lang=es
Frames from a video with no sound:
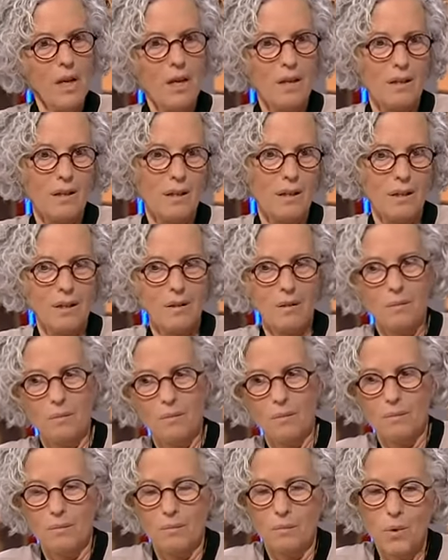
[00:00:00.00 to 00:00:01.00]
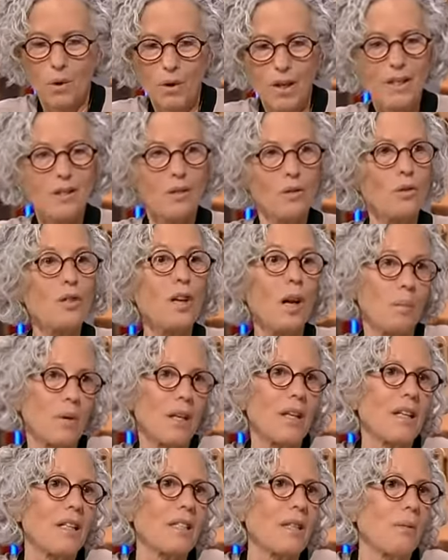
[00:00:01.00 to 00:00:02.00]
Eh, molestos al
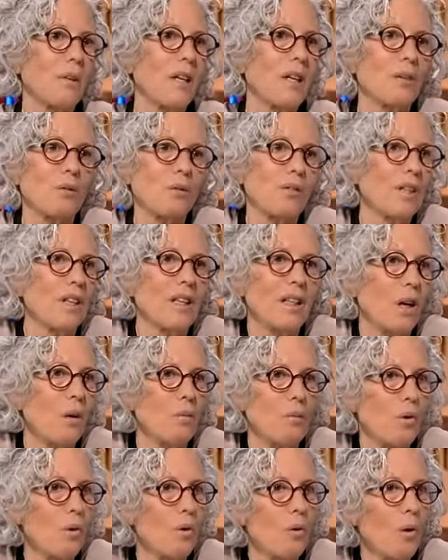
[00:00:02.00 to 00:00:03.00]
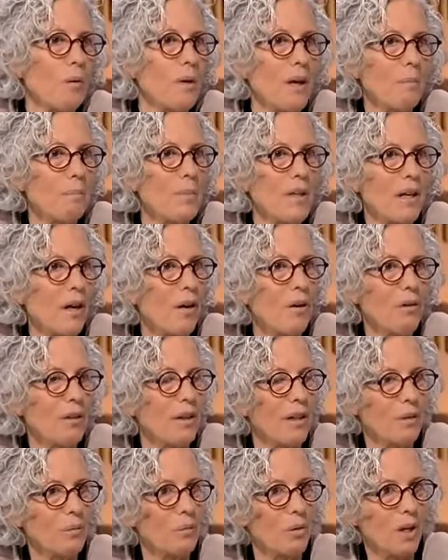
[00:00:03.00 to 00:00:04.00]
ver que estaba en la cocina y que a lo mejor lo habían pillado
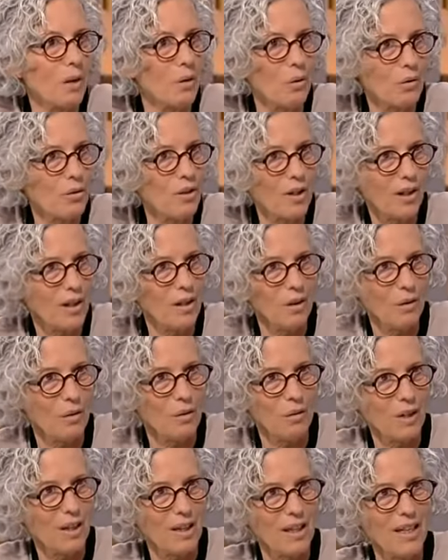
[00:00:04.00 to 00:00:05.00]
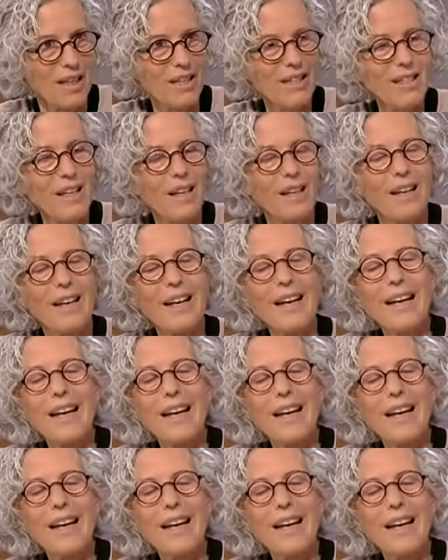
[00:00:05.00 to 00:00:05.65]
en una cosa que no quería estar.